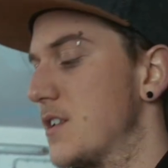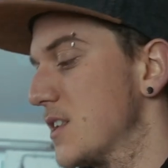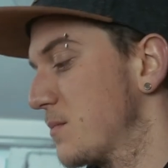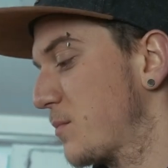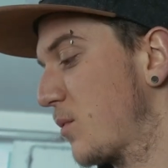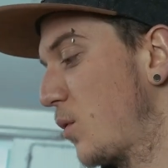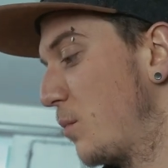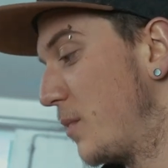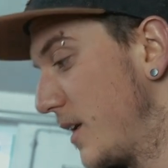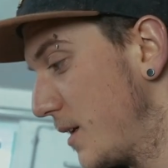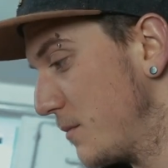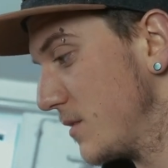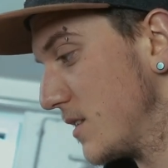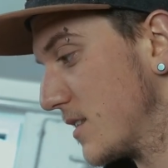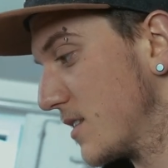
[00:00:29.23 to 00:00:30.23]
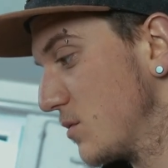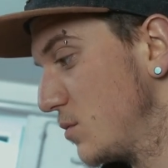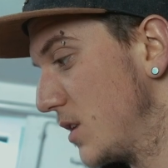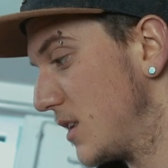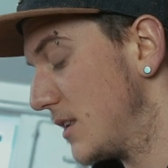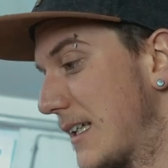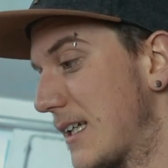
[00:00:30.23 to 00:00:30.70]
Das Problem ist
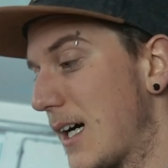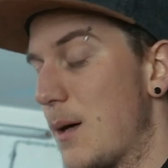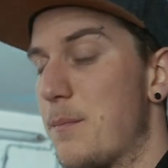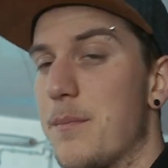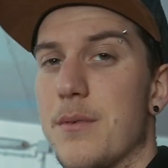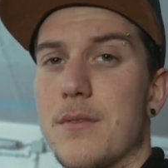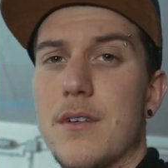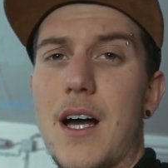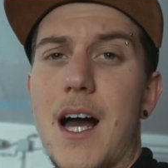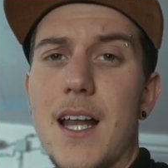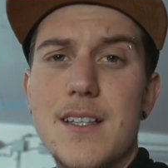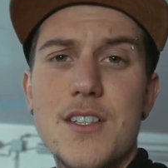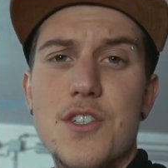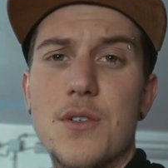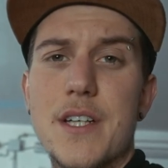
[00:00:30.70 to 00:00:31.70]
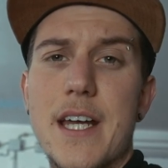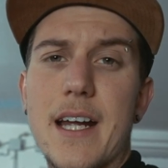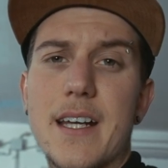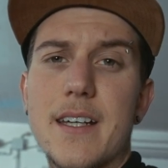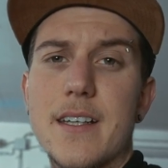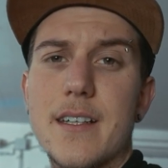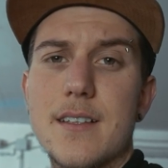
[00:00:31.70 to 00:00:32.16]
nur, ich habe alles schon
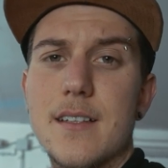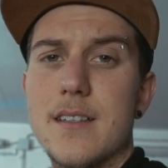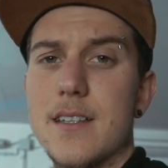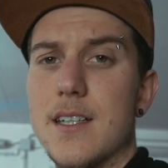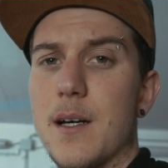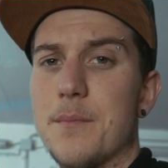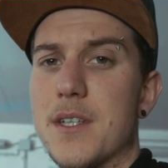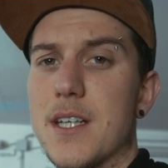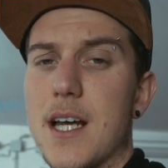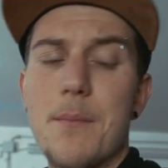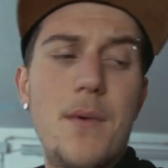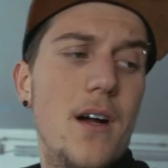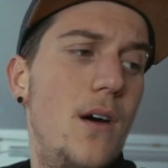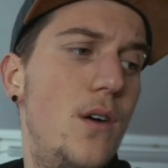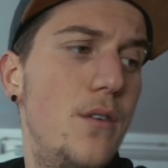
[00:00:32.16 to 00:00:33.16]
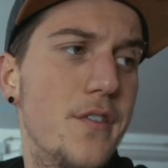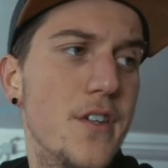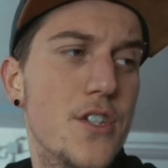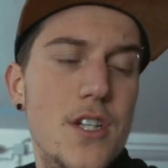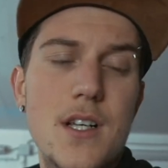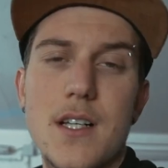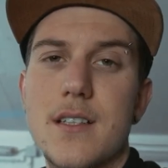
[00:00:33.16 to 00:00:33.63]
hergerichtet, ich habe die Kamera
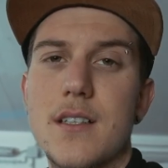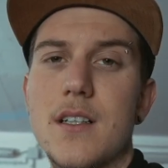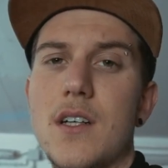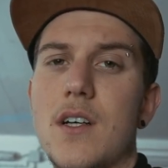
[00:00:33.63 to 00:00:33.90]
aufgestellt